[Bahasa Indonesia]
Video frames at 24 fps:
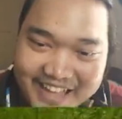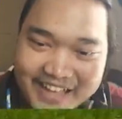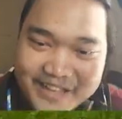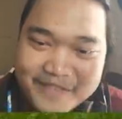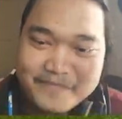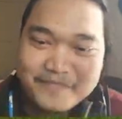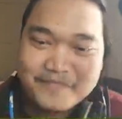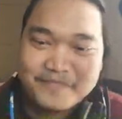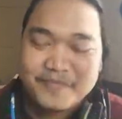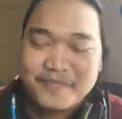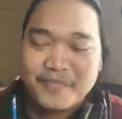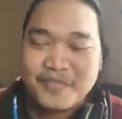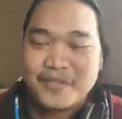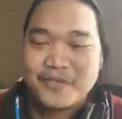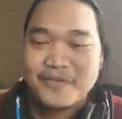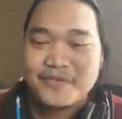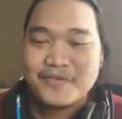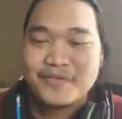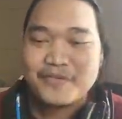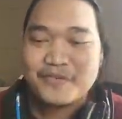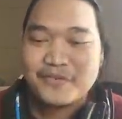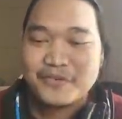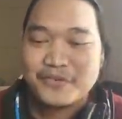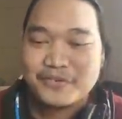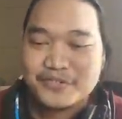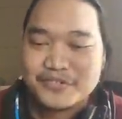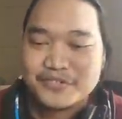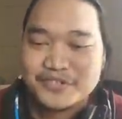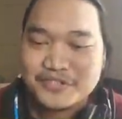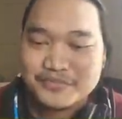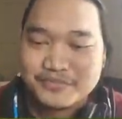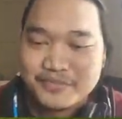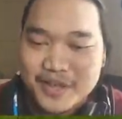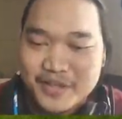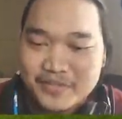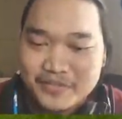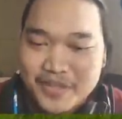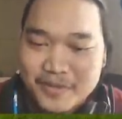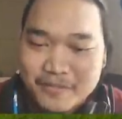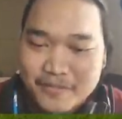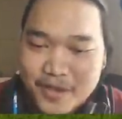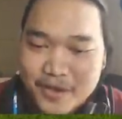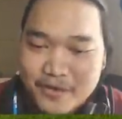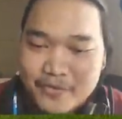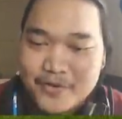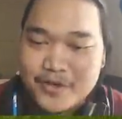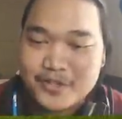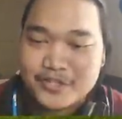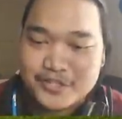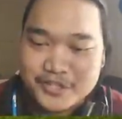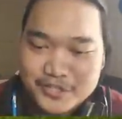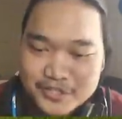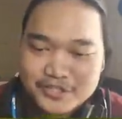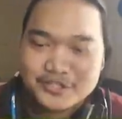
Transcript: ya. Us, mantap ya. Wis,